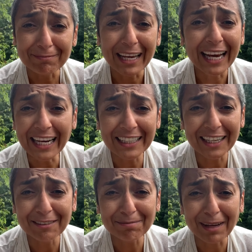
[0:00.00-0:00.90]
إحنا
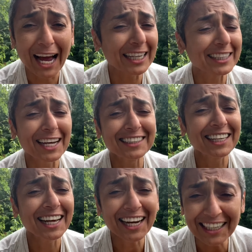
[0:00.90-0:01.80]
عاداتنا
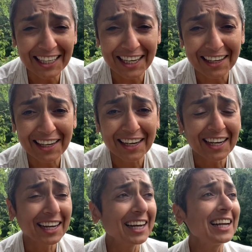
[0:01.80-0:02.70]
إحنا
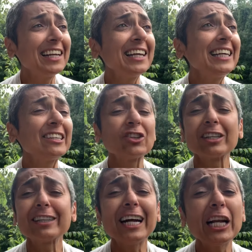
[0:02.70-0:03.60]
اللي هي كانت
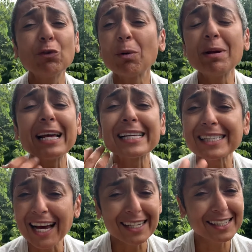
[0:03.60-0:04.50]
حلوة من
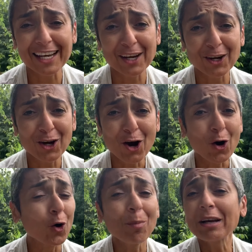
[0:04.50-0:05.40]
أساسها
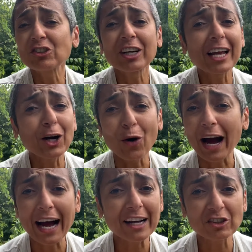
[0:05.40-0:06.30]
وما كان أكو
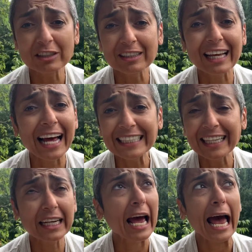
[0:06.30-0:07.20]
حاجة
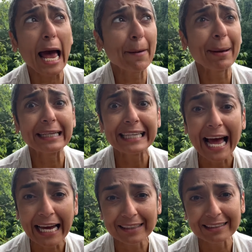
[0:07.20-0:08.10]
تتغير
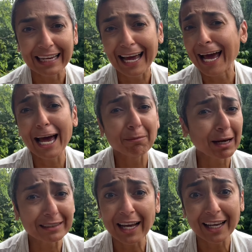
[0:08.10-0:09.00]
أبدا
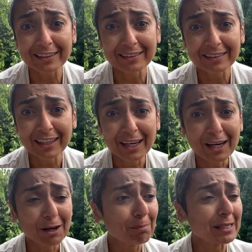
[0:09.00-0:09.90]
أبدا
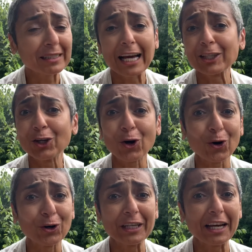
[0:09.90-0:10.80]
بس
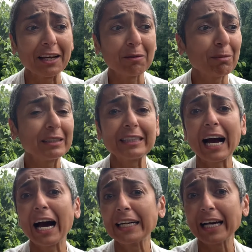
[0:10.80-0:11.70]
قنعونا
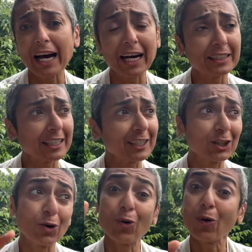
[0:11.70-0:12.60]
بالدعايات
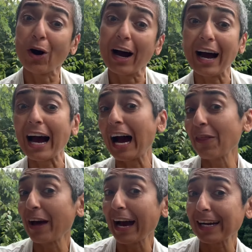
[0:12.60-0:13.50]
إنه
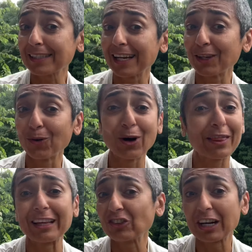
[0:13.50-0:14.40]
هذا أحسن
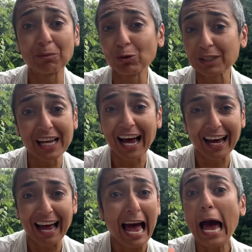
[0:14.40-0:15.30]
وهذا كان مو صح